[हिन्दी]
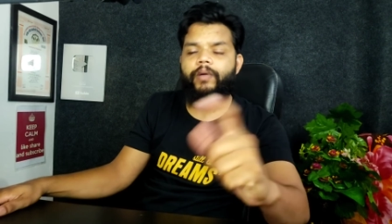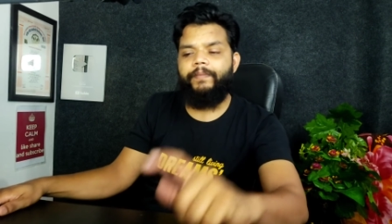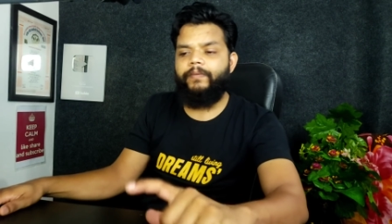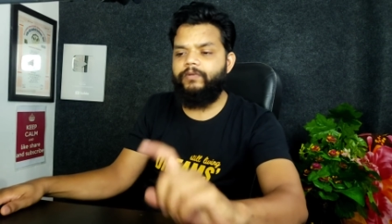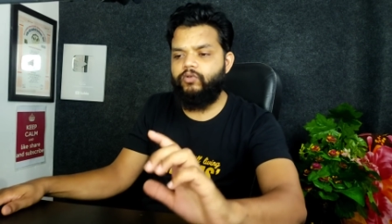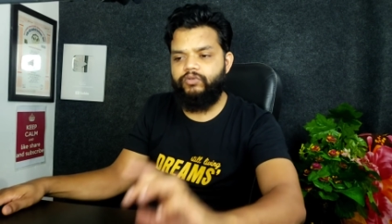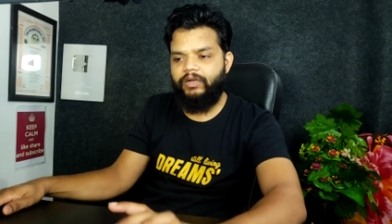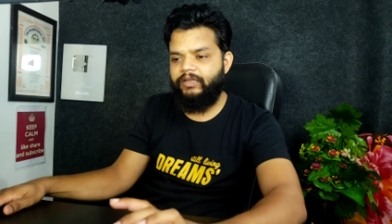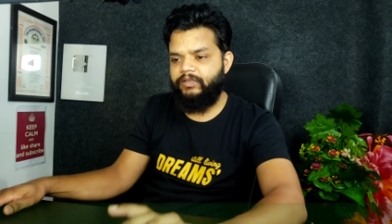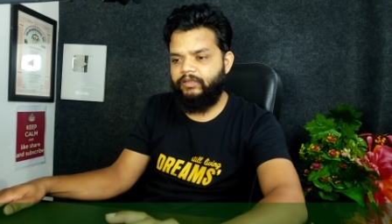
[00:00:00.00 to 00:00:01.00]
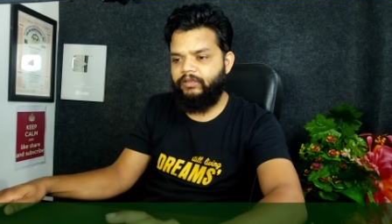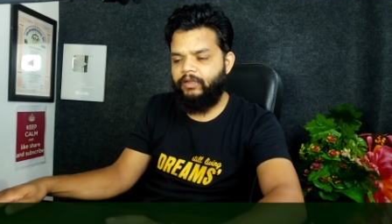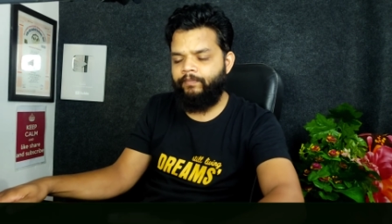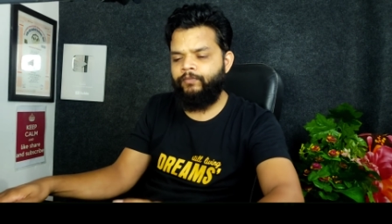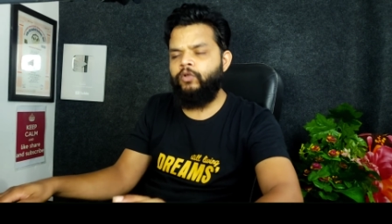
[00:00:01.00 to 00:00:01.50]
तो वहाँ पे भी इसको चला
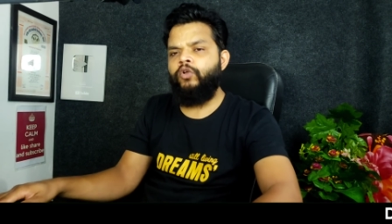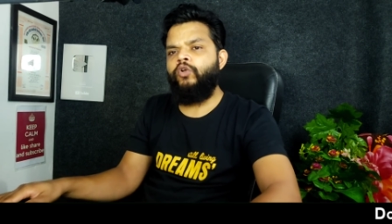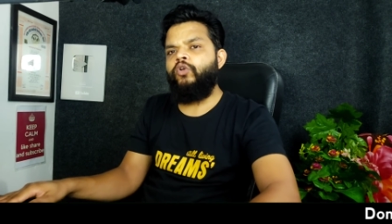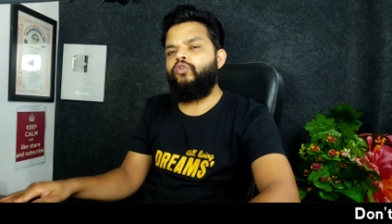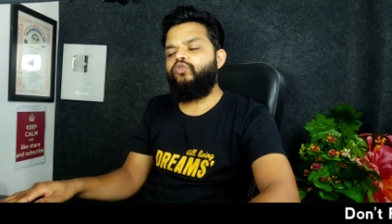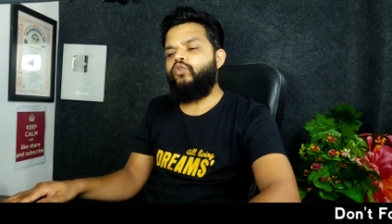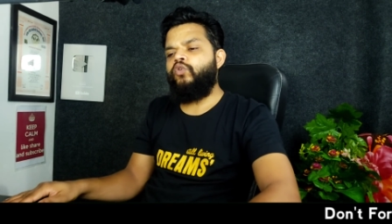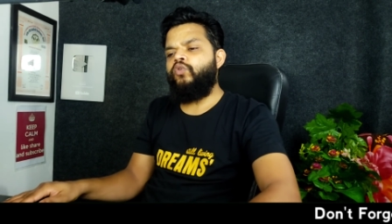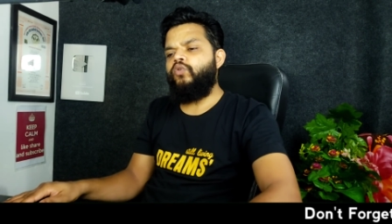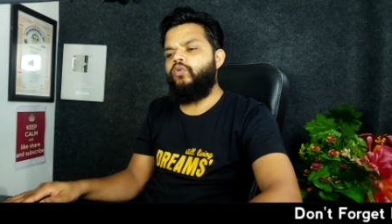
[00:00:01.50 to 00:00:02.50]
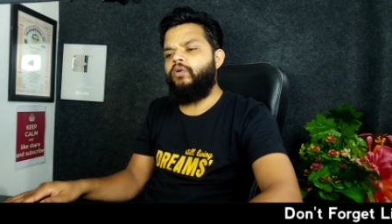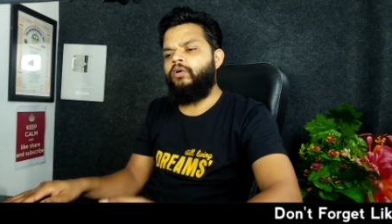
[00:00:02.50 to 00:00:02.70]
सकता है तो